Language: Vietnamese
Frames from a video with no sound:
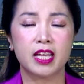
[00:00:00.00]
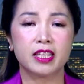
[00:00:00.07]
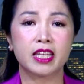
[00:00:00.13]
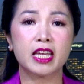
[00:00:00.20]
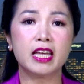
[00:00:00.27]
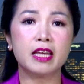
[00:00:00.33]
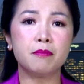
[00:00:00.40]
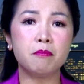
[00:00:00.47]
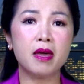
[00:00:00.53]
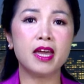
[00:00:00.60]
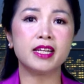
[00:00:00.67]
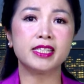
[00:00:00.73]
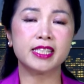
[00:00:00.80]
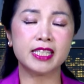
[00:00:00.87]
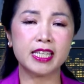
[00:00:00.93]
thì
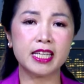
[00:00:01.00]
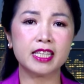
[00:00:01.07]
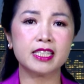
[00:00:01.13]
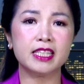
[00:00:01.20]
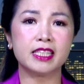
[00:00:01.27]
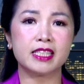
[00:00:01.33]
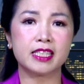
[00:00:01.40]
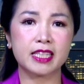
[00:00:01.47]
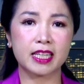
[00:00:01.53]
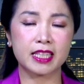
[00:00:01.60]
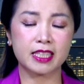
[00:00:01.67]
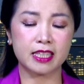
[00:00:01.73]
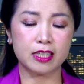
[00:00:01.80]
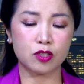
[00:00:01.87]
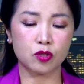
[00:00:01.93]
bên chiến dịch tranh
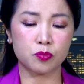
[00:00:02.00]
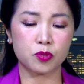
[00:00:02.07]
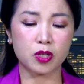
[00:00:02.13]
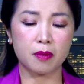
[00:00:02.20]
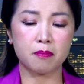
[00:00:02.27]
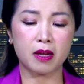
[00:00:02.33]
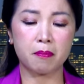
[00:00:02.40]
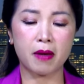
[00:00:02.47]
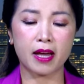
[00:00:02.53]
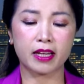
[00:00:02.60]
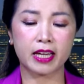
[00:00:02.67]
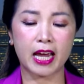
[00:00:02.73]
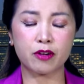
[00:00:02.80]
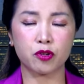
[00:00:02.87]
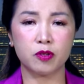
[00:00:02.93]
cử của ông Trump là bà
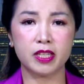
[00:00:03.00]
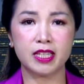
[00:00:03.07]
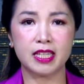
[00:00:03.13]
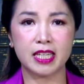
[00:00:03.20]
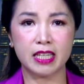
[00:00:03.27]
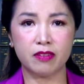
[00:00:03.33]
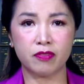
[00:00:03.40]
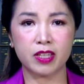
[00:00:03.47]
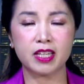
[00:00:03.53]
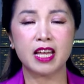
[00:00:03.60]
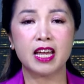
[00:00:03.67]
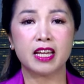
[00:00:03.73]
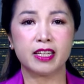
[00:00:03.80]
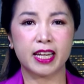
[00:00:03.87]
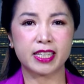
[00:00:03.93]
Caroline Leavitt
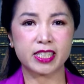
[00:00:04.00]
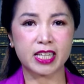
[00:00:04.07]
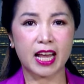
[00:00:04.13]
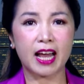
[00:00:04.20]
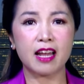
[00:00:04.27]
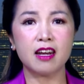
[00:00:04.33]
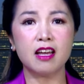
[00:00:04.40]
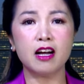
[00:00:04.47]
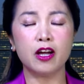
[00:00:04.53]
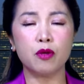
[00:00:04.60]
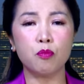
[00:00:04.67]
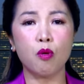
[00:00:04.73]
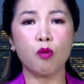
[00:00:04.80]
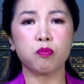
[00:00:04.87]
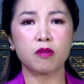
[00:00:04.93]
đã trả lời
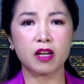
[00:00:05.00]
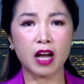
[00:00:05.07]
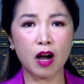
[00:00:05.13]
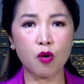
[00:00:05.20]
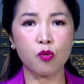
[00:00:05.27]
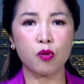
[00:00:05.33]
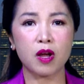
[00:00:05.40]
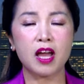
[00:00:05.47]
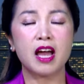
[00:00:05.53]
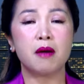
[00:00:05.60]
một câu